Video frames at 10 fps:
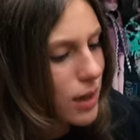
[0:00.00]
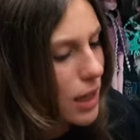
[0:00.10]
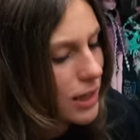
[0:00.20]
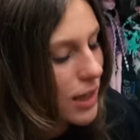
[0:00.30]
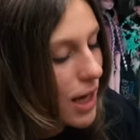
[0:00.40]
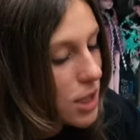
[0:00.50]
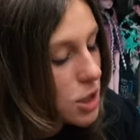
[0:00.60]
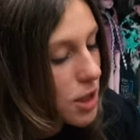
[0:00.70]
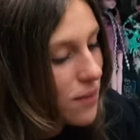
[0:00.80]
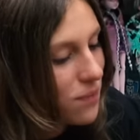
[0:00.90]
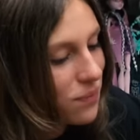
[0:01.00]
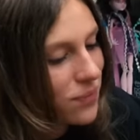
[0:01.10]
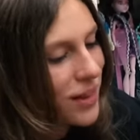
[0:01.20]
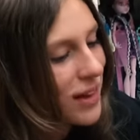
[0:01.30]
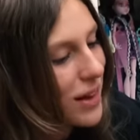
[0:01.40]
а также
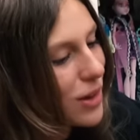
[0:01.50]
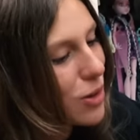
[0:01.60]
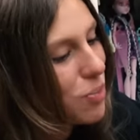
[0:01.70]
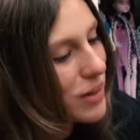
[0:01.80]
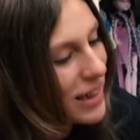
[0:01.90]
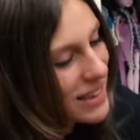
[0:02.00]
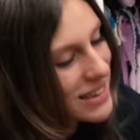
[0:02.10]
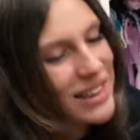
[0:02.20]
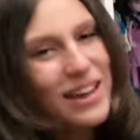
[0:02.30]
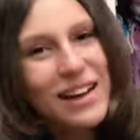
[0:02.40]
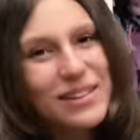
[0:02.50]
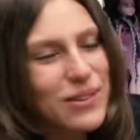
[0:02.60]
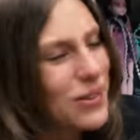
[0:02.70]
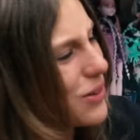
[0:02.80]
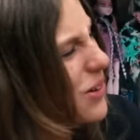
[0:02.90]
ее платье,
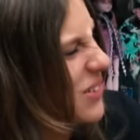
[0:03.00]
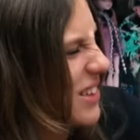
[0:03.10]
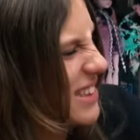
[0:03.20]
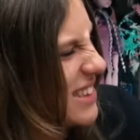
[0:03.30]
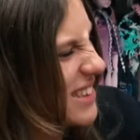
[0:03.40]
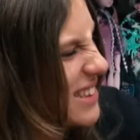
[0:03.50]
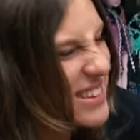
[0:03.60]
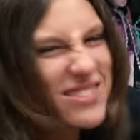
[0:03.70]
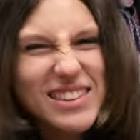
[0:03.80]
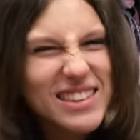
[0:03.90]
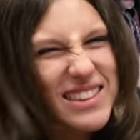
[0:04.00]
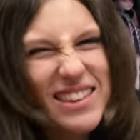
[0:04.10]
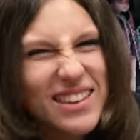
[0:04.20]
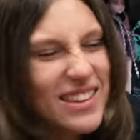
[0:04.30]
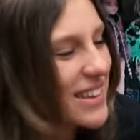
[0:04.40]
оно очень
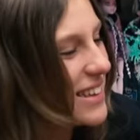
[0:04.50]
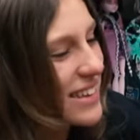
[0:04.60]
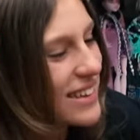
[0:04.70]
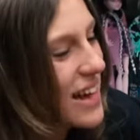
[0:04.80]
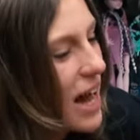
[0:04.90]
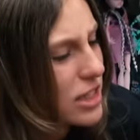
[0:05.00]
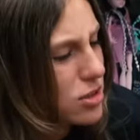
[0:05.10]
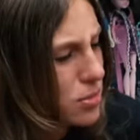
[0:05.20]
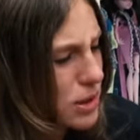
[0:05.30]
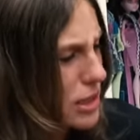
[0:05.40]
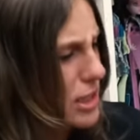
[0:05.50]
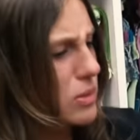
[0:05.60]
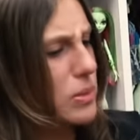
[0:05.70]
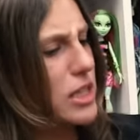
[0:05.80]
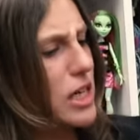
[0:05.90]
смешное. Особенно если
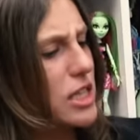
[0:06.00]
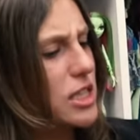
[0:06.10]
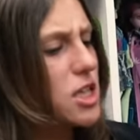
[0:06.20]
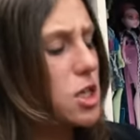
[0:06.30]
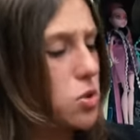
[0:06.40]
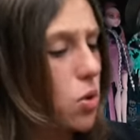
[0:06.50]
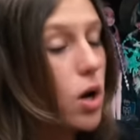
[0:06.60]
смотреть снизу.